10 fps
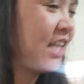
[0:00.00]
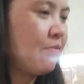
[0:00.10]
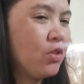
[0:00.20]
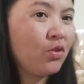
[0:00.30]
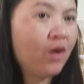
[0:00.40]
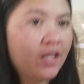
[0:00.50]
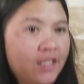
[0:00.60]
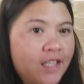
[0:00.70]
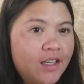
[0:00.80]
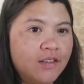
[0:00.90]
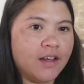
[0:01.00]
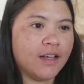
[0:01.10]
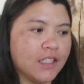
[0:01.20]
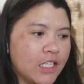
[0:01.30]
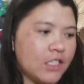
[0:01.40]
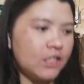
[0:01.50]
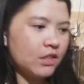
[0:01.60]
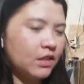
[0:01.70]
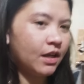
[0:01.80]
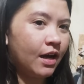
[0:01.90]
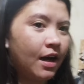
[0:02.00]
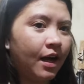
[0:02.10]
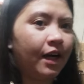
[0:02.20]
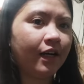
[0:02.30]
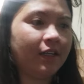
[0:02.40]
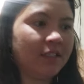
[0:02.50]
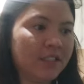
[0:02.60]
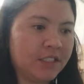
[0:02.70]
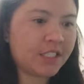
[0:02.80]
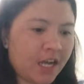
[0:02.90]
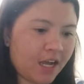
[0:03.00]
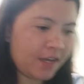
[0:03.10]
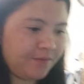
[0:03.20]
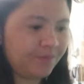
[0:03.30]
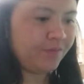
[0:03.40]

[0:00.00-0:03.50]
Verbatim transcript: Tapos kuha na tayo ng ating uh, tsaa.